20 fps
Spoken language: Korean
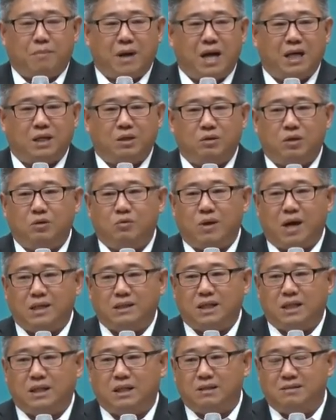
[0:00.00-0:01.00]
빵이니
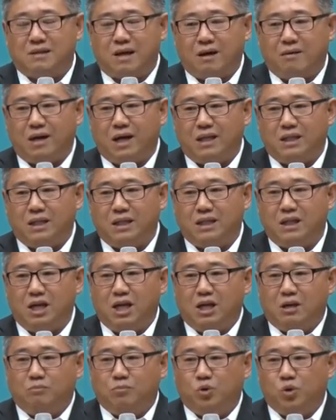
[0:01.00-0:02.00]
과자니 사과니
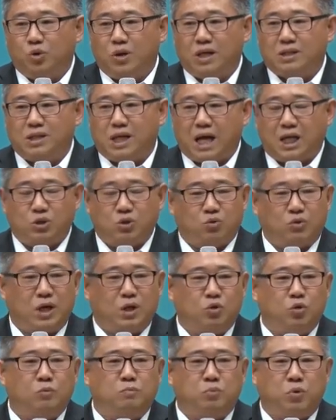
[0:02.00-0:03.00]
미국에서 가지고
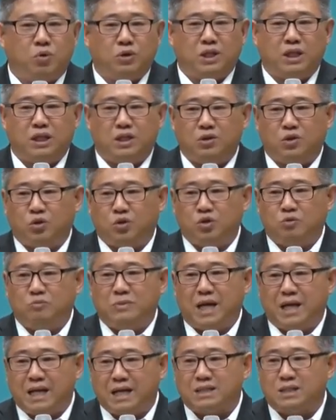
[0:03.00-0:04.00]
간 육포니 이런
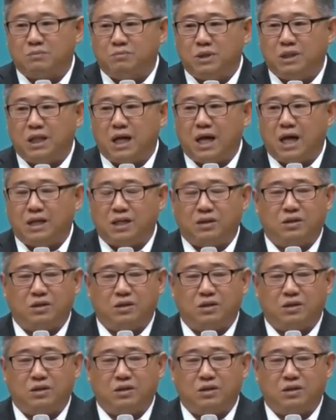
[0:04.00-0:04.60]
것들을 내놨습니다.